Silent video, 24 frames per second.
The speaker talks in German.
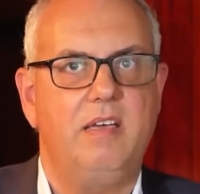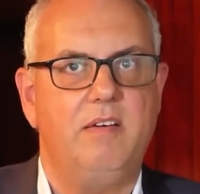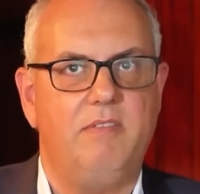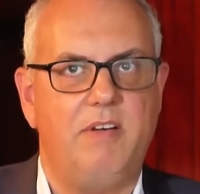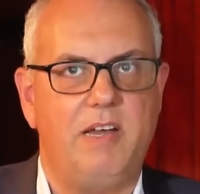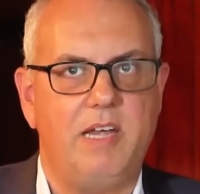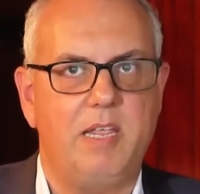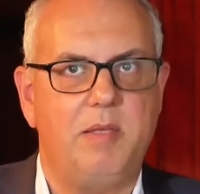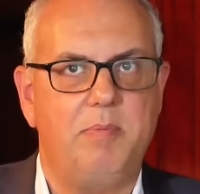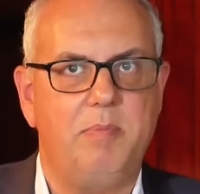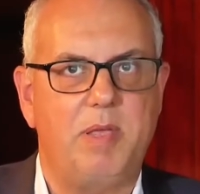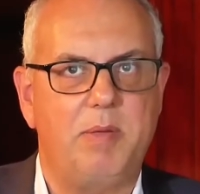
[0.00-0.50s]

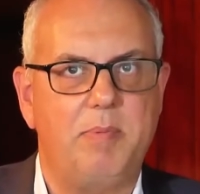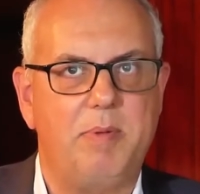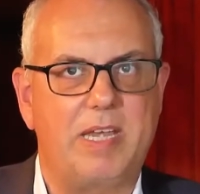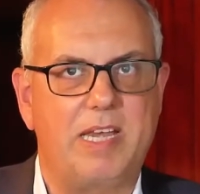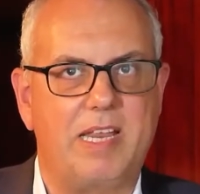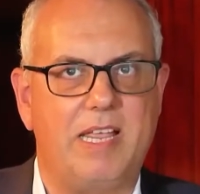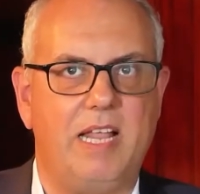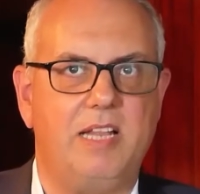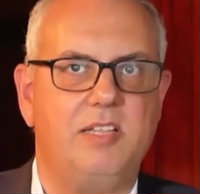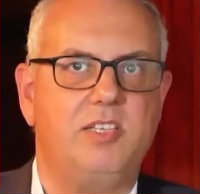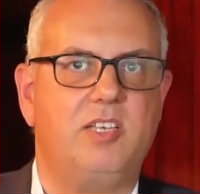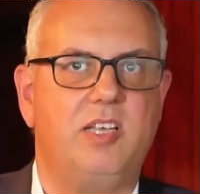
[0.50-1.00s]
weil ich mich mit
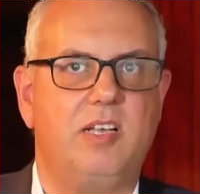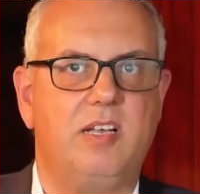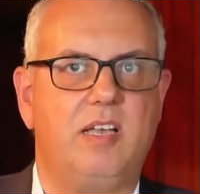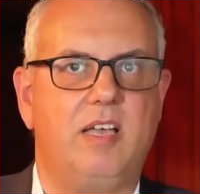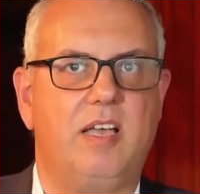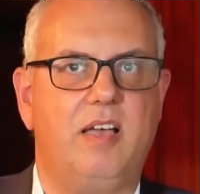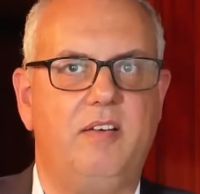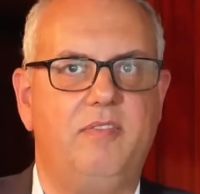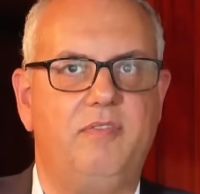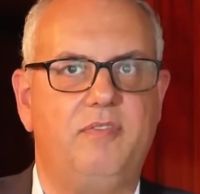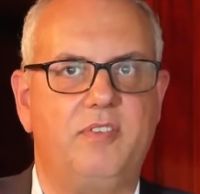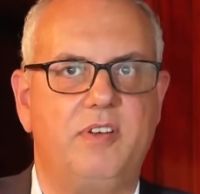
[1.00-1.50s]
ganzer
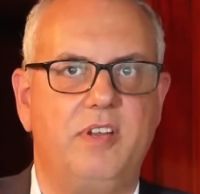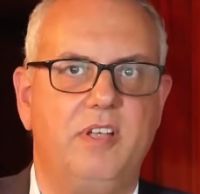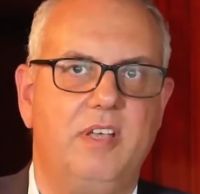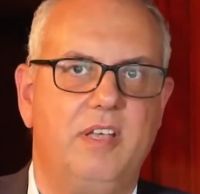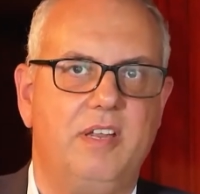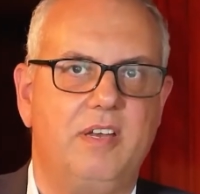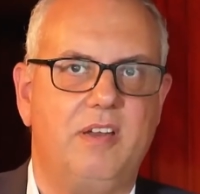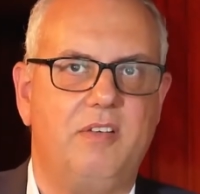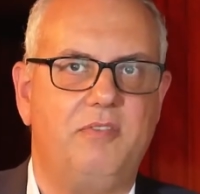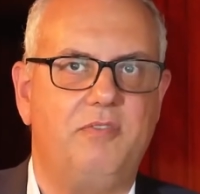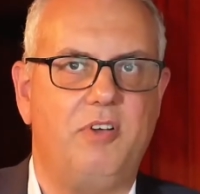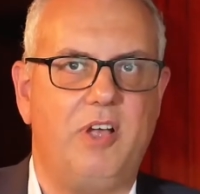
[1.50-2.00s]
Kraft
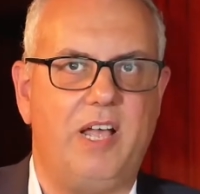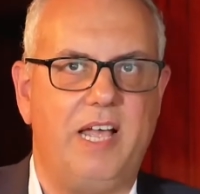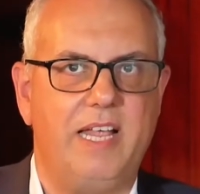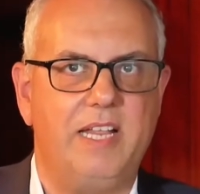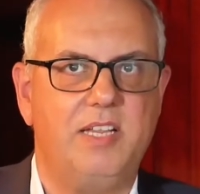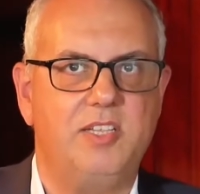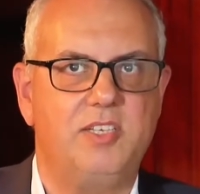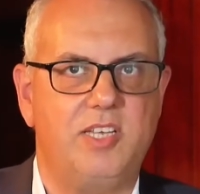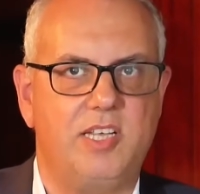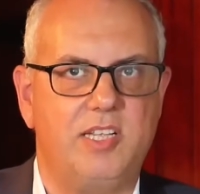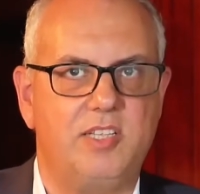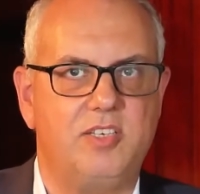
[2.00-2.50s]
dafür
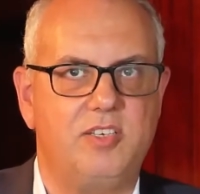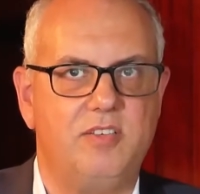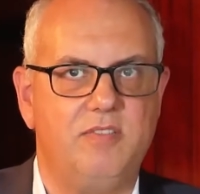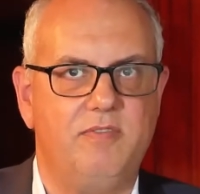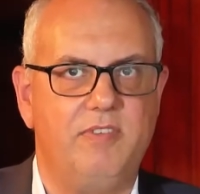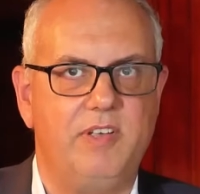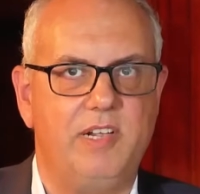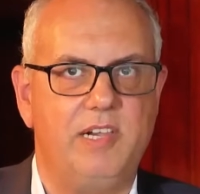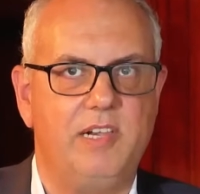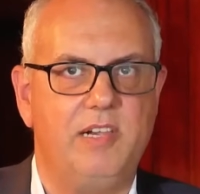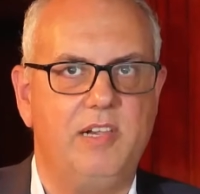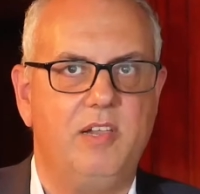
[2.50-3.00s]
einsetzen
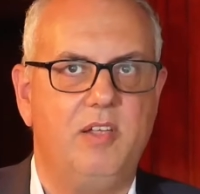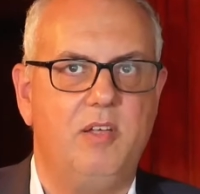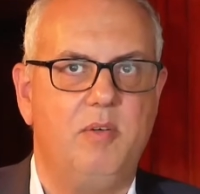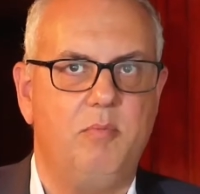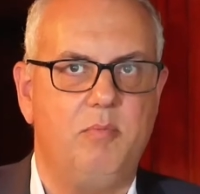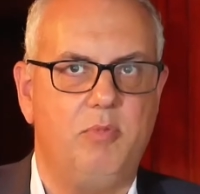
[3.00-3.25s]
will,